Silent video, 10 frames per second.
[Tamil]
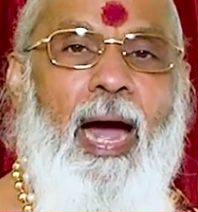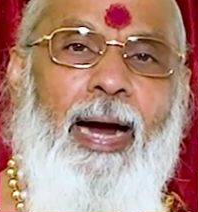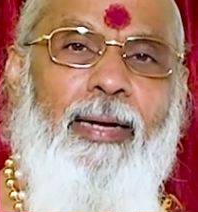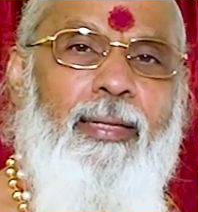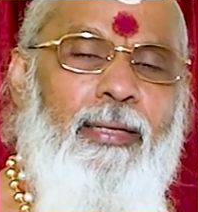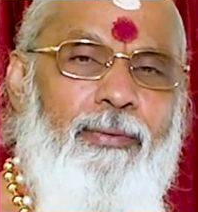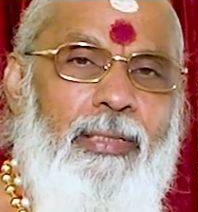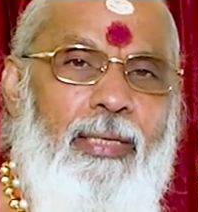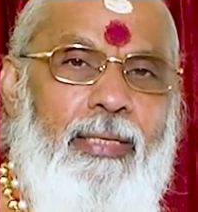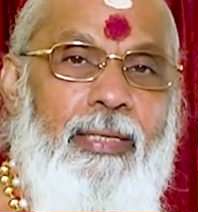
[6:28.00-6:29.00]
அடுத்தது
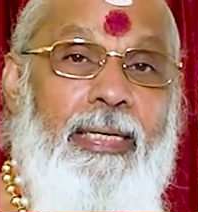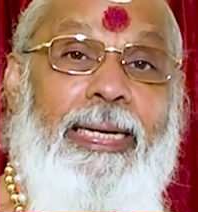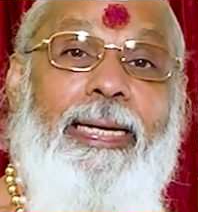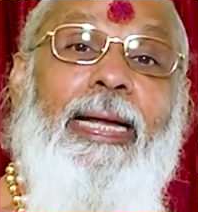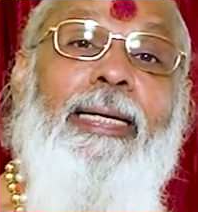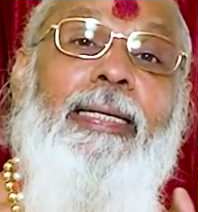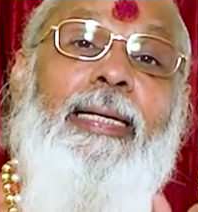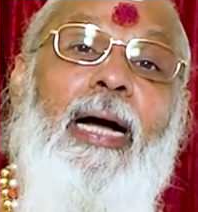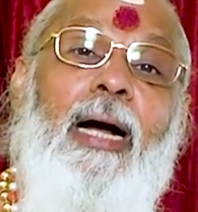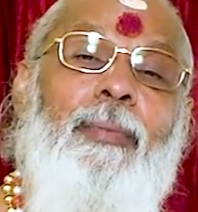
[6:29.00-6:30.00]
வந்து
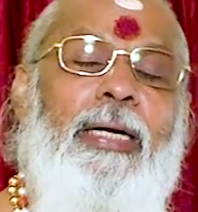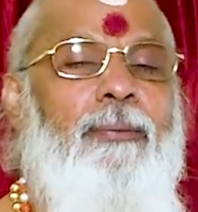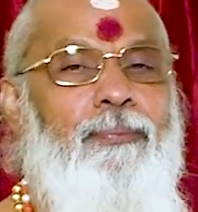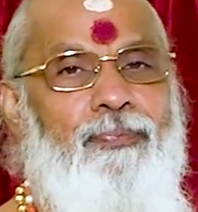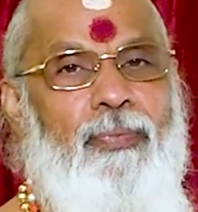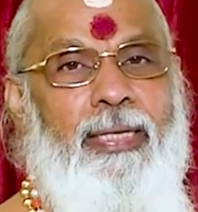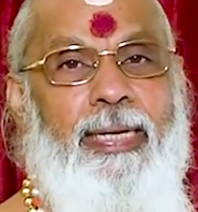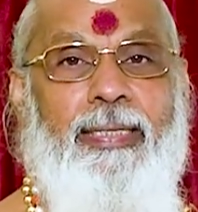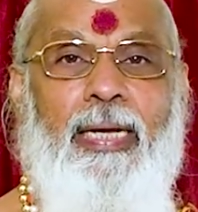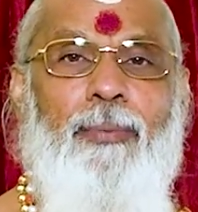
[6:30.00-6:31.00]
எட்டாம் இடம்
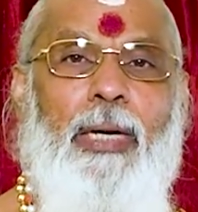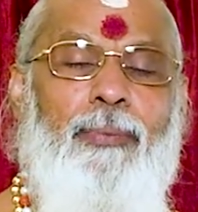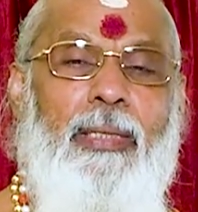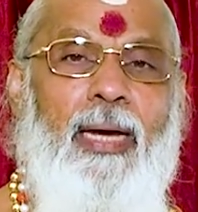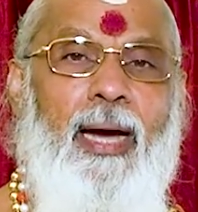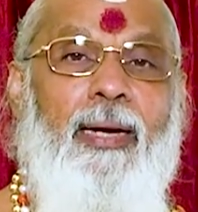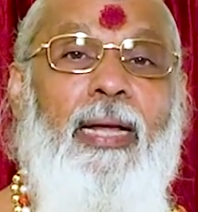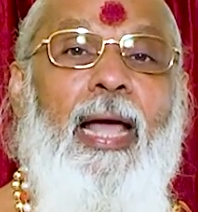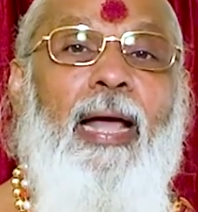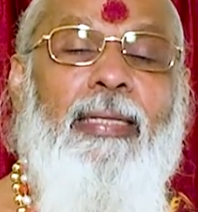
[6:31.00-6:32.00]
எட்டாம் இடம் என்றால்
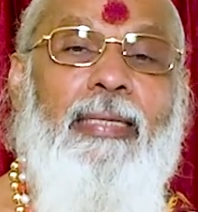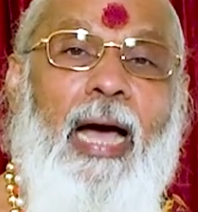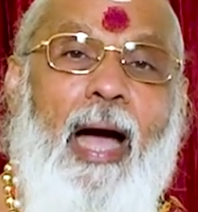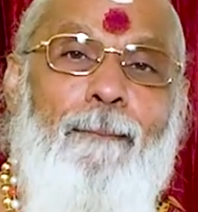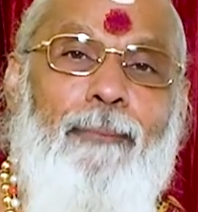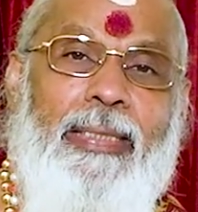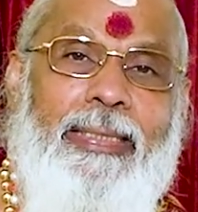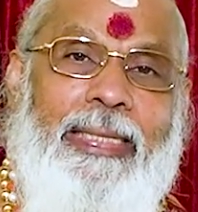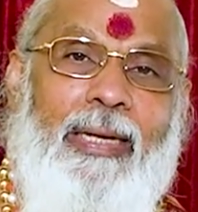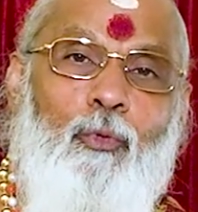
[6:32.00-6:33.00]

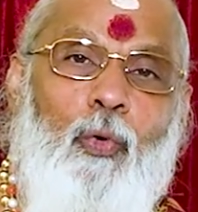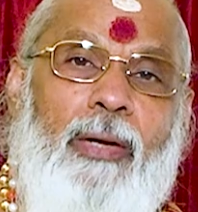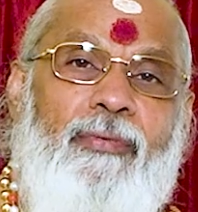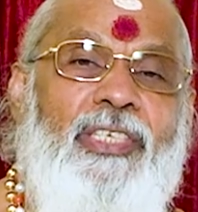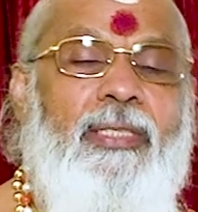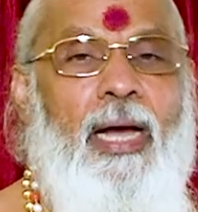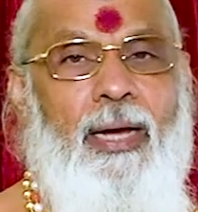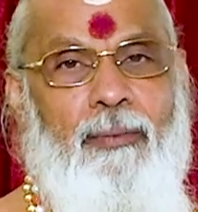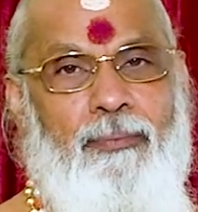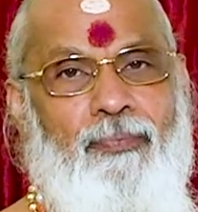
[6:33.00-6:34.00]
தாம்பத்திய உறவு
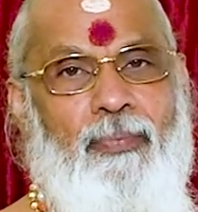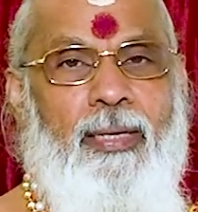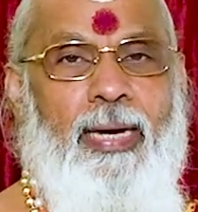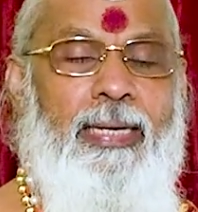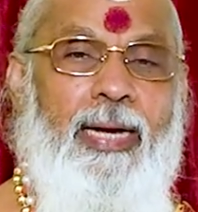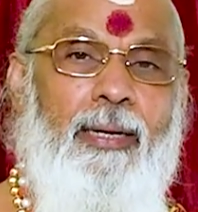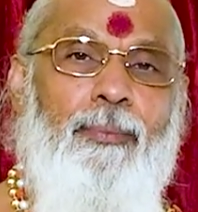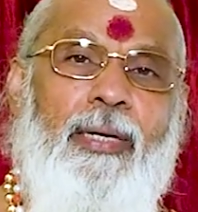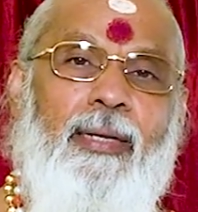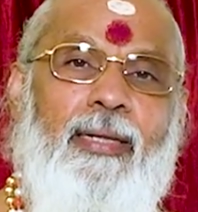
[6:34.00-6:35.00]
ஸ்தானம் கல்யாணம்
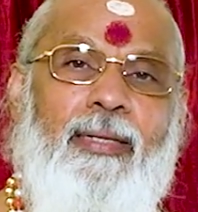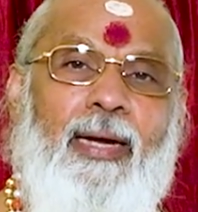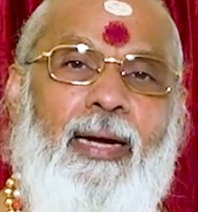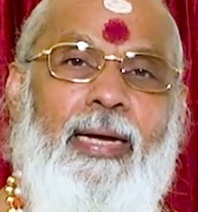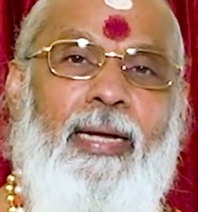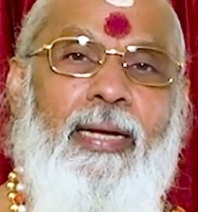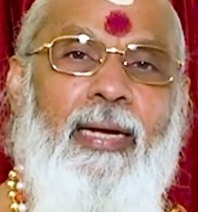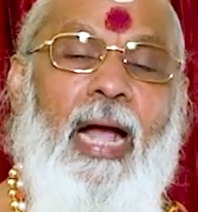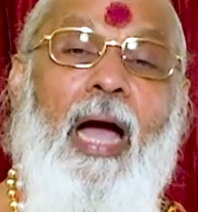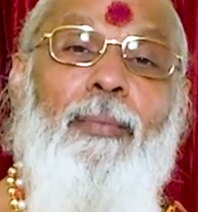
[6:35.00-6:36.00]
பண்ணுறது அதுக்காக
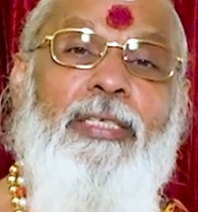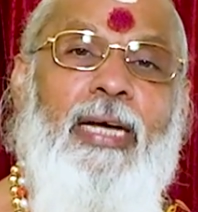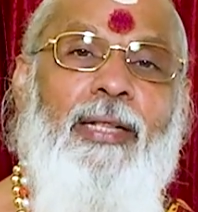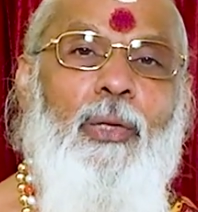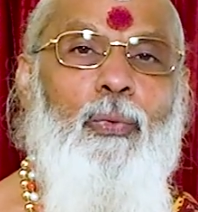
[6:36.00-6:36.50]
காமசாந்தி